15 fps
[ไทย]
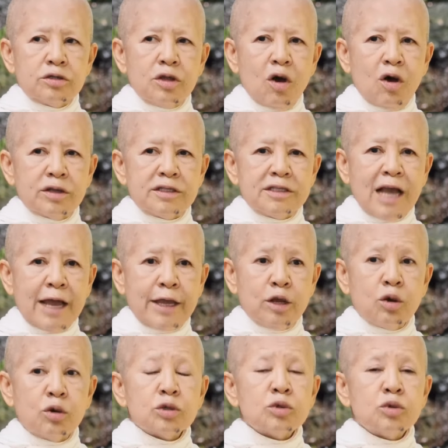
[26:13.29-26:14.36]
ต่อใจ
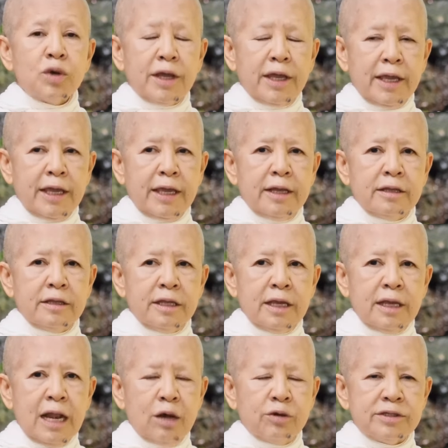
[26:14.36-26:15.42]
ของตัวเอง
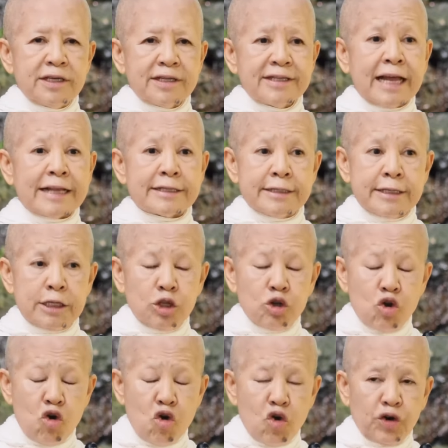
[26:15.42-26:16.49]
ที่เราจะตัดสิน
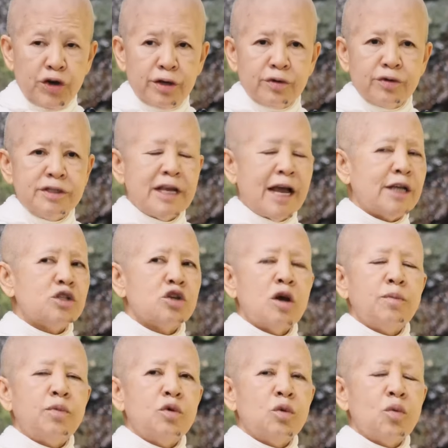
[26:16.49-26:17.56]
คนคุณยายชอ
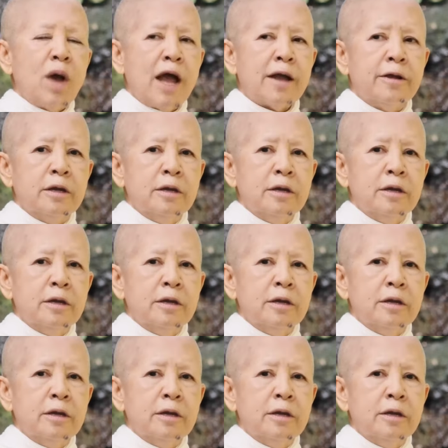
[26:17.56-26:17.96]
บพูดว่า